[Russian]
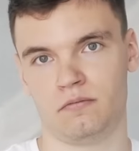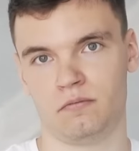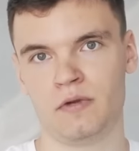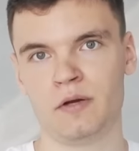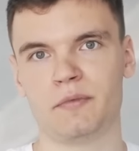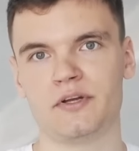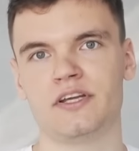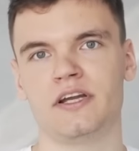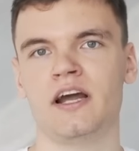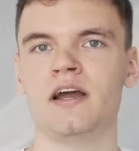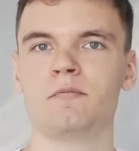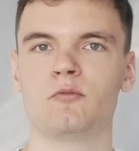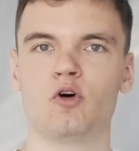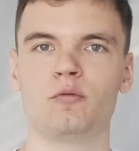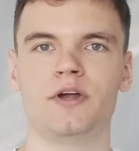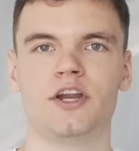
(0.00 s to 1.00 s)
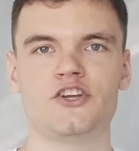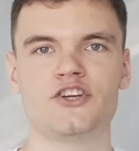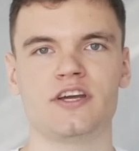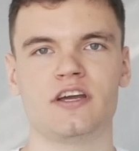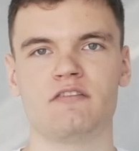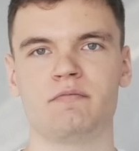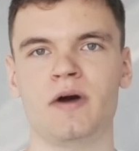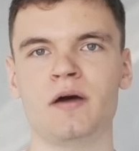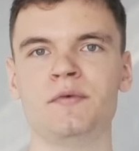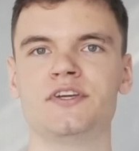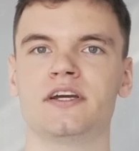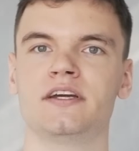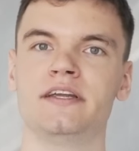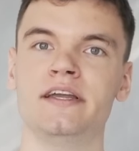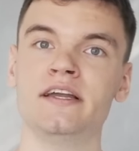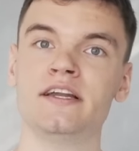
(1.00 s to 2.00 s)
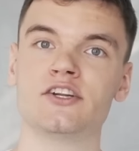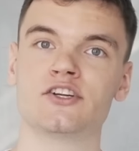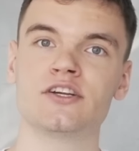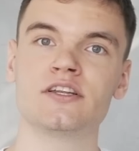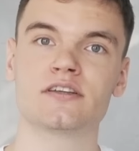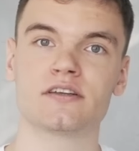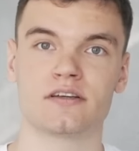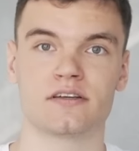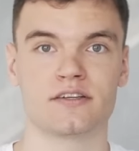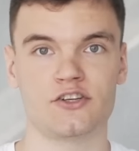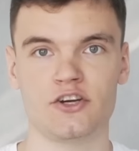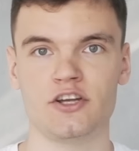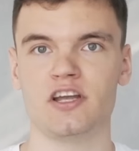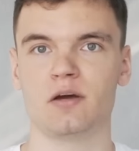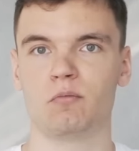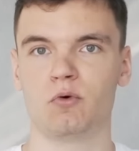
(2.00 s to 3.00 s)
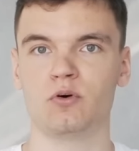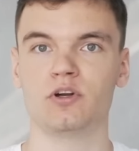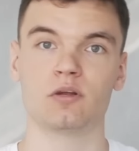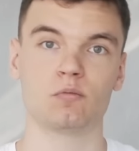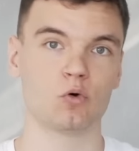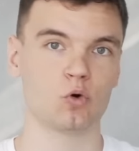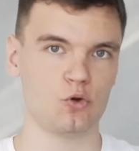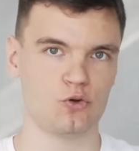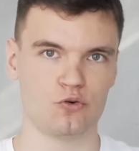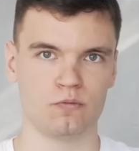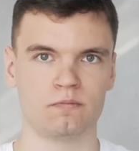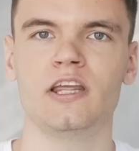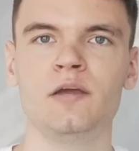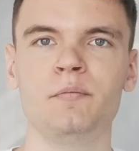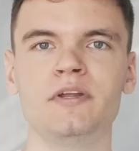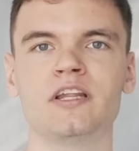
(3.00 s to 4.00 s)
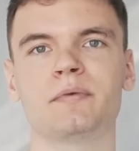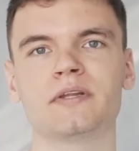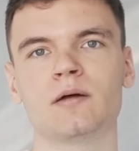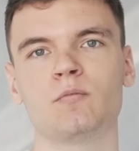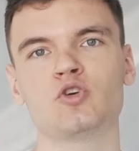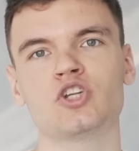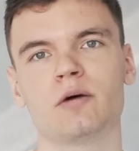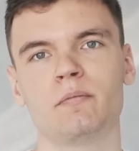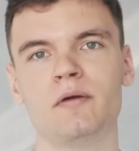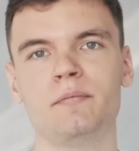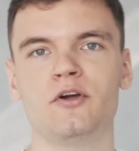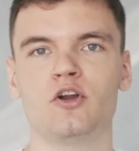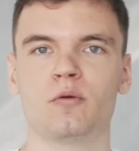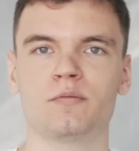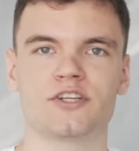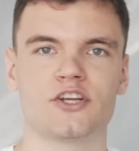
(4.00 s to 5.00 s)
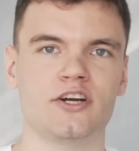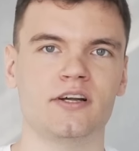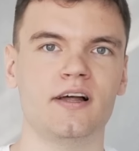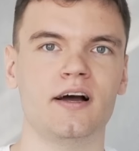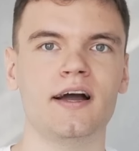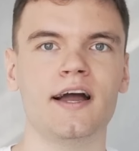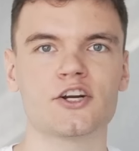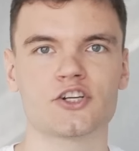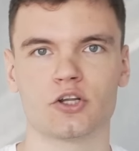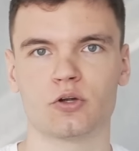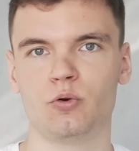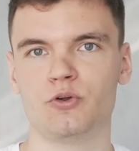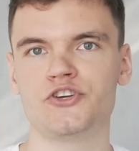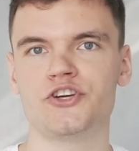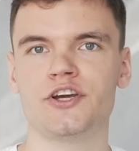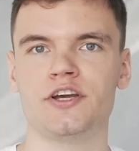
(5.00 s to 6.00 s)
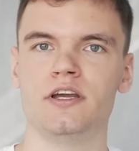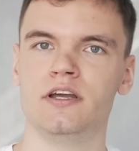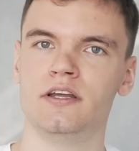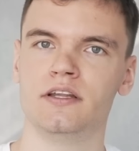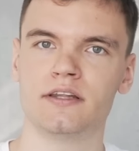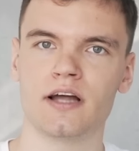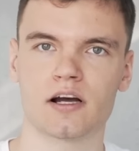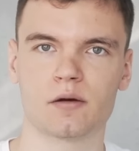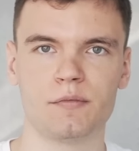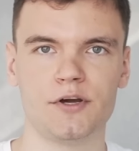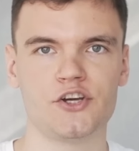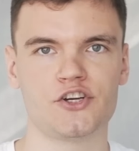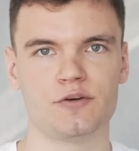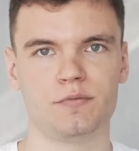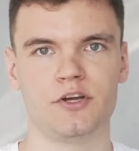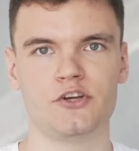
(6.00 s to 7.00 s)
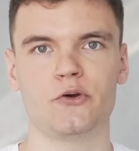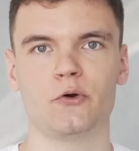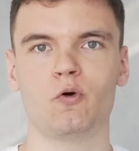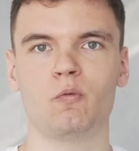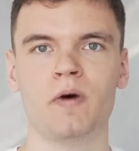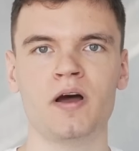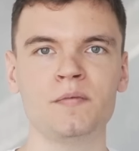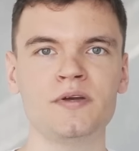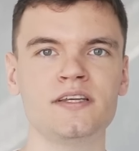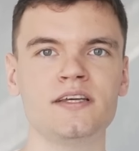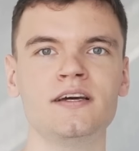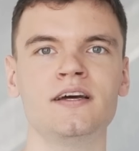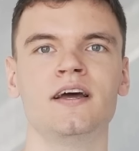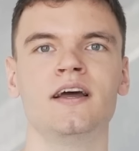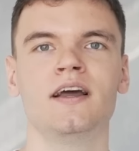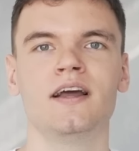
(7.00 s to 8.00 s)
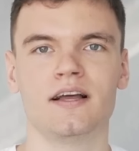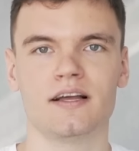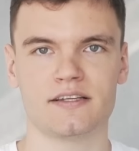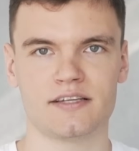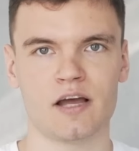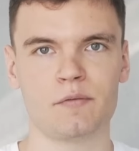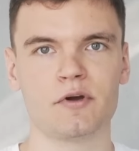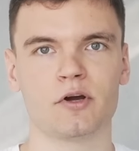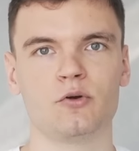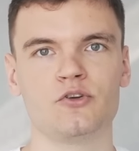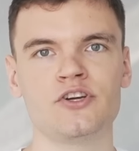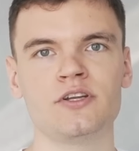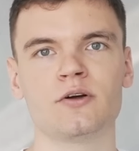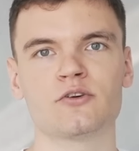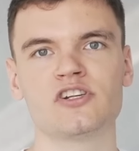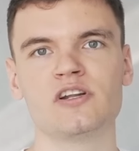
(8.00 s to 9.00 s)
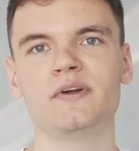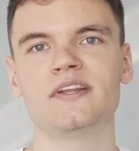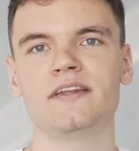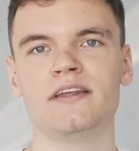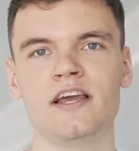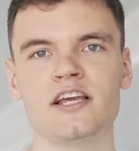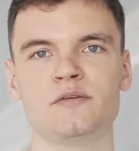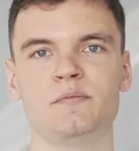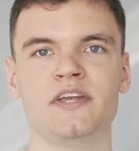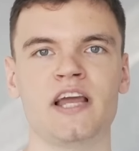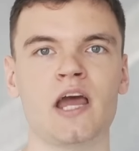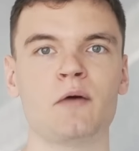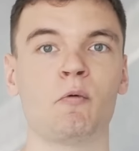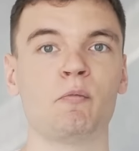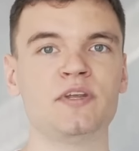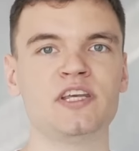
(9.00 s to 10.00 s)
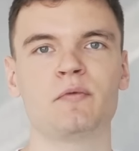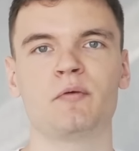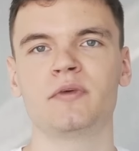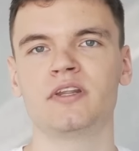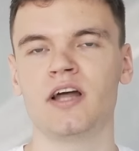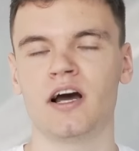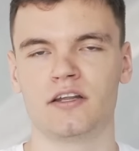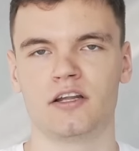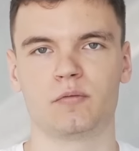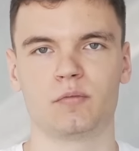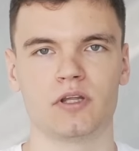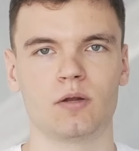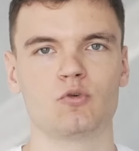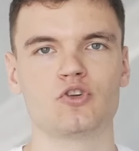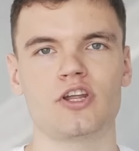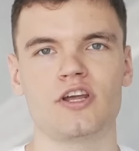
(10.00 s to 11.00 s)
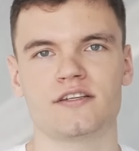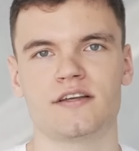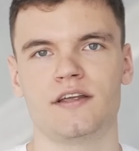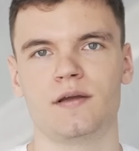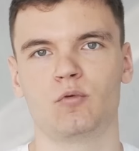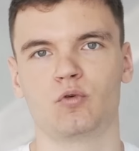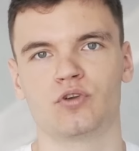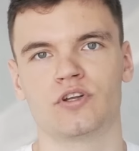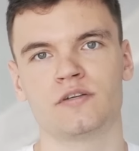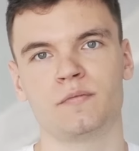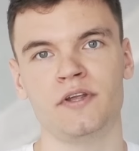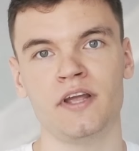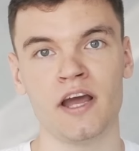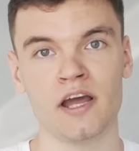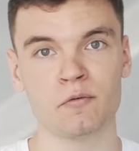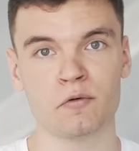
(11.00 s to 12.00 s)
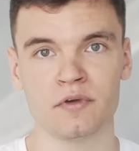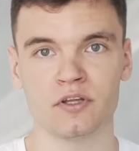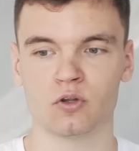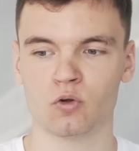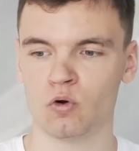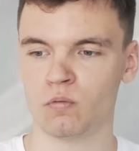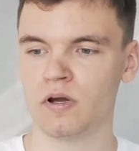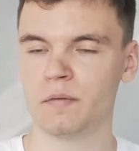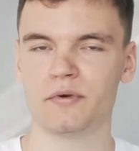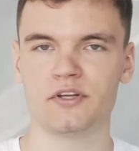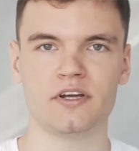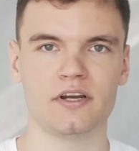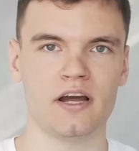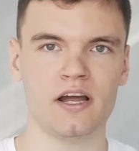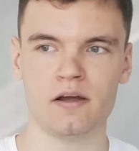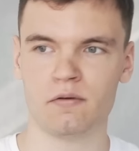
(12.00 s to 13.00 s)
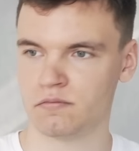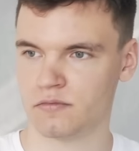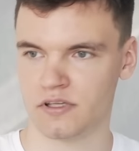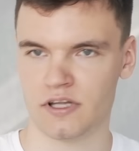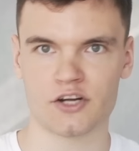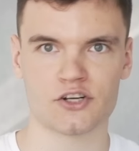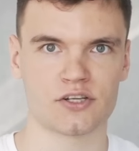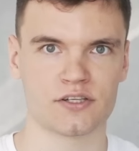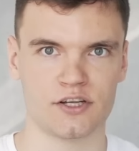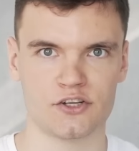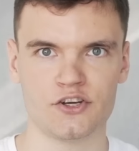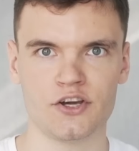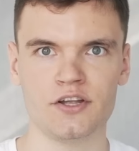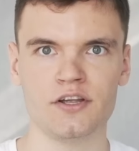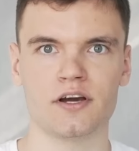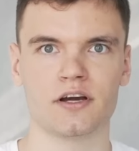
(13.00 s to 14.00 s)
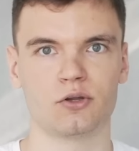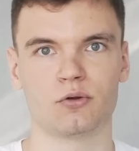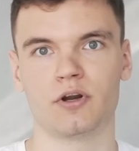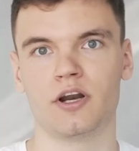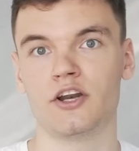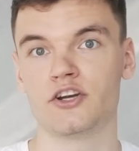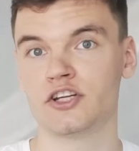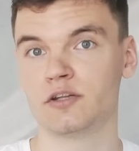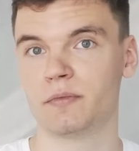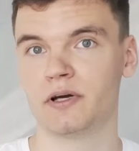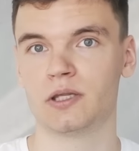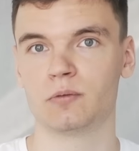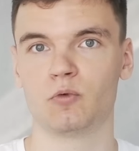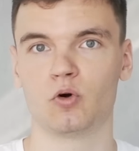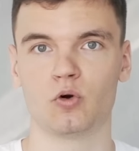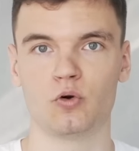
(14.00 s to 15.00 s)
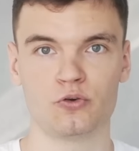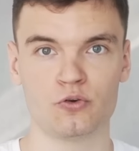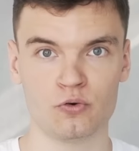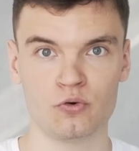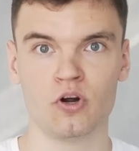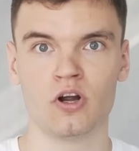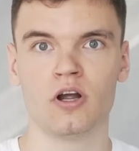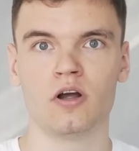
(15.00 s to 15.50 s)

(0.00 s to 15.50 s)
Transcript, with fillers: мы потеряем номер ячейки в памяти, где лежит э, значение по этому ключу. Именно потому, что мы берем сначала хэш от ключей и так мы ищем ячейку памяти, сами ключи должны быть неизменяемыми типами данных, потому что если они будут изменяемыми, то мы потеряем наше значение, которое лежит по этому ключу,